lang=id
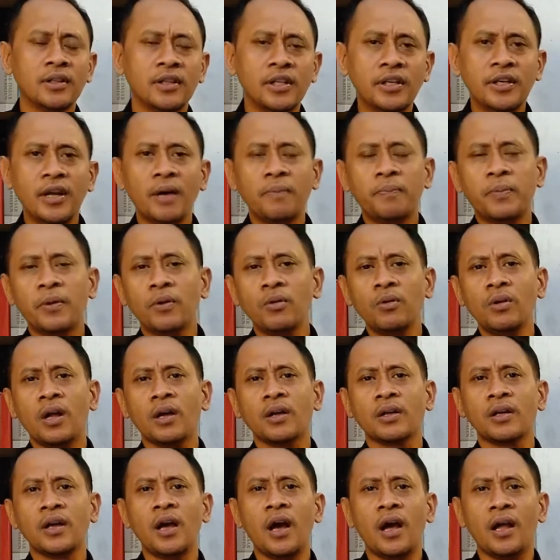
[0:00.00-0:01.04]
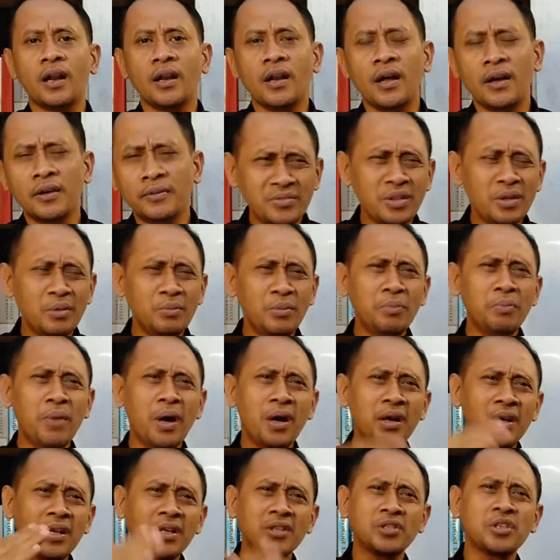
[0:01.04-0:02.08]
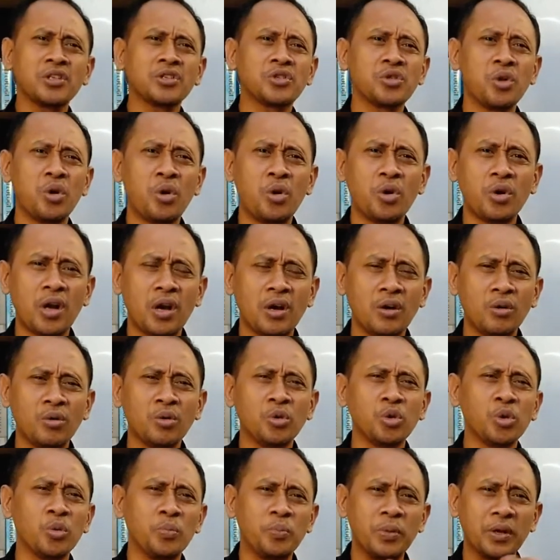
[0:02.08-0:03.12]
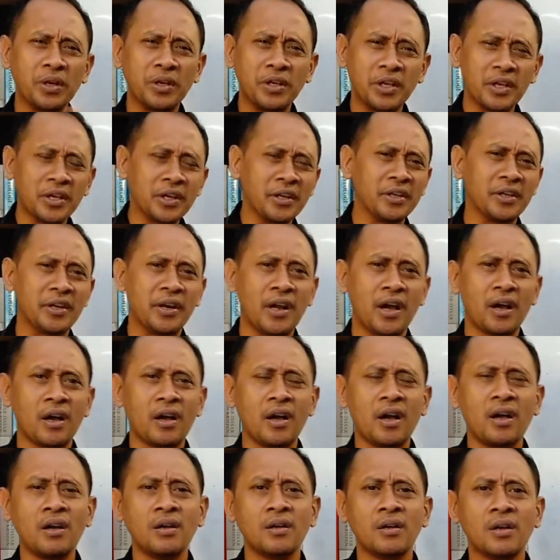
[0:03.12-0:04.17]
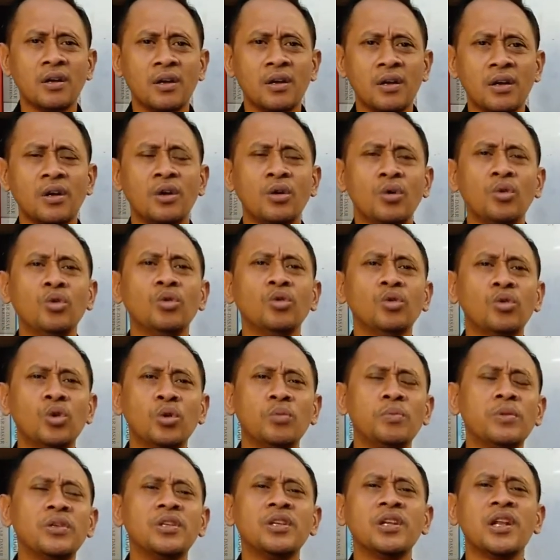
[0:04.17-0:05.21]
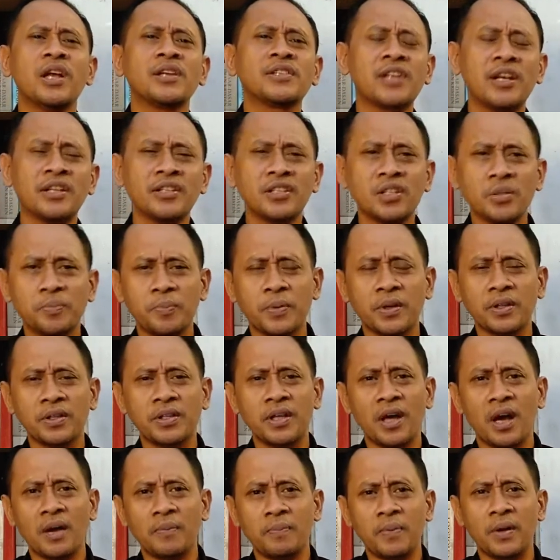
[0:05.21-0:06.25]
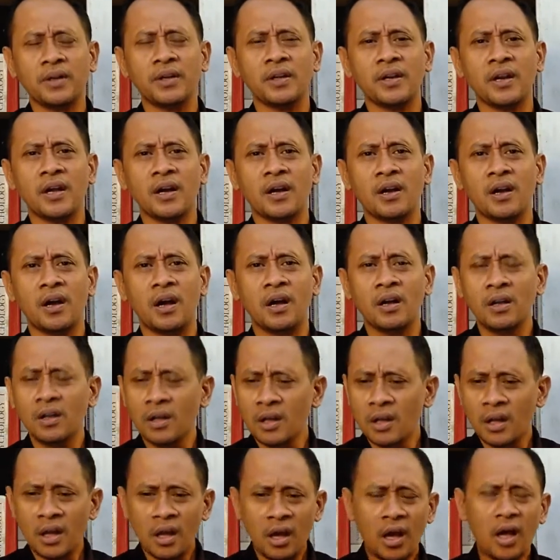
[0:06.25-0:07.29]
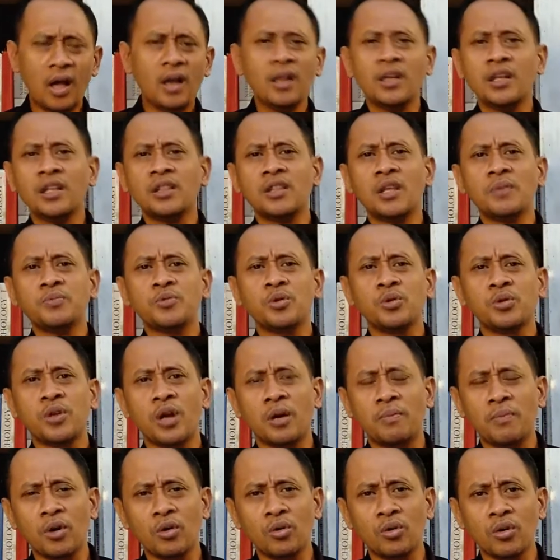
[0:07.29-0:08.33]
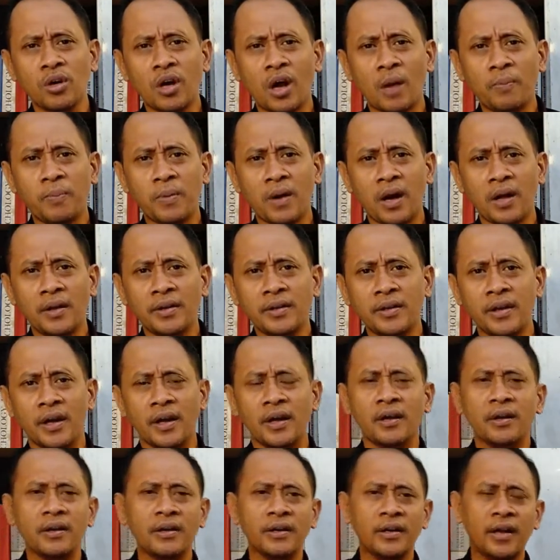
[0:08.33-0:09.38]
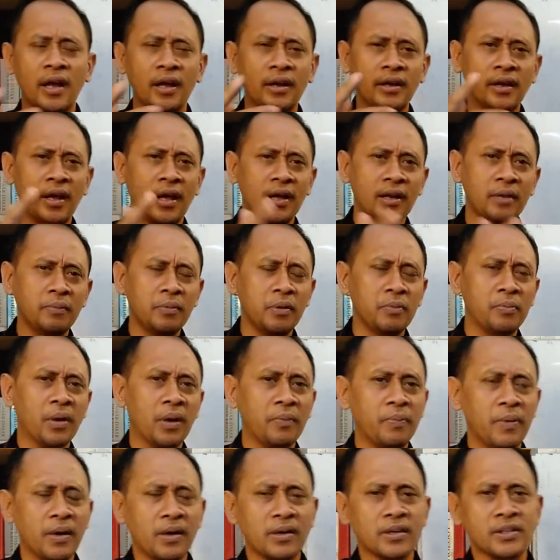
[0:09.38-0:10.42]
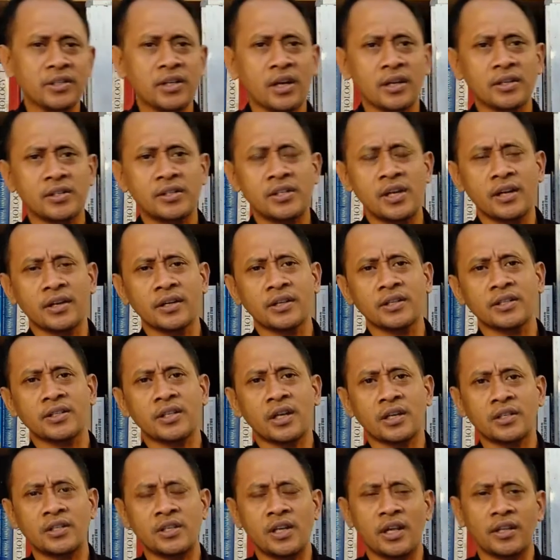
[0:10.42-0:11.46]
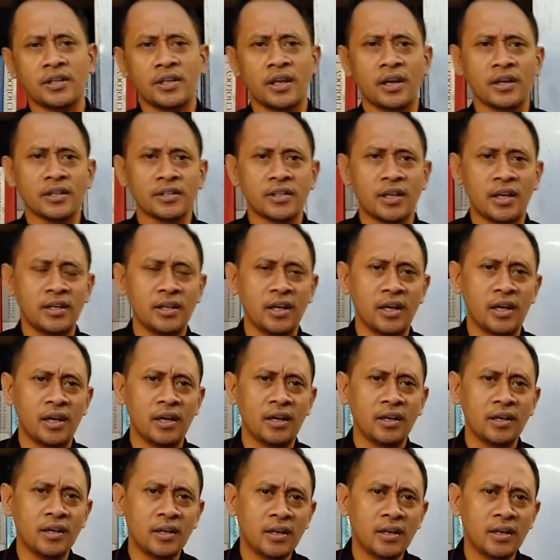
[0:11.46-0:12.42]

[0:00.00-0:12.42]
tidak perlu lagi Allah memanggil seseorang untuk pergi ke neraka untuk menjelaskan seperti apa neraka. Alkitab sudah mengungkapkannya dan dari beberapa kesaksian-kesaksian yang saya